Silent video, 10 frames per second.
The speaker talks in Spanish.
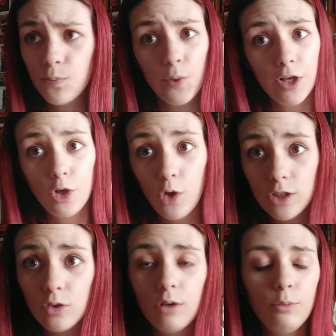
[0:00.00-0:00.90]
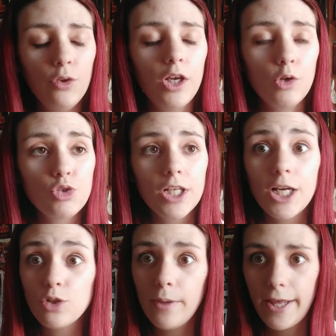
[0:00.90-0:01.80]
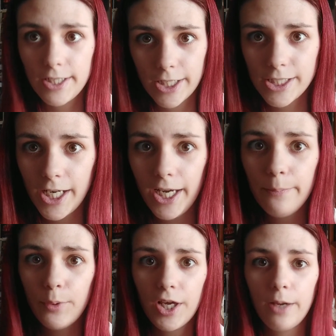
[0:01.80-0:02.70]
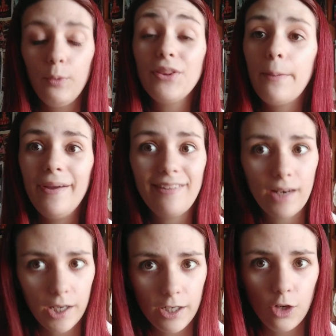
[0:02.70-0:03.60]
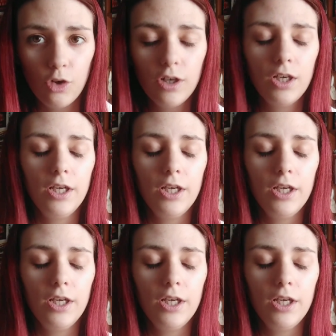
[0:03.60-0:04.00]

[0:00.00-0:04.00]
porque no a todo el mundo le gustan las novedades que salen, por ejemplo, depende del género.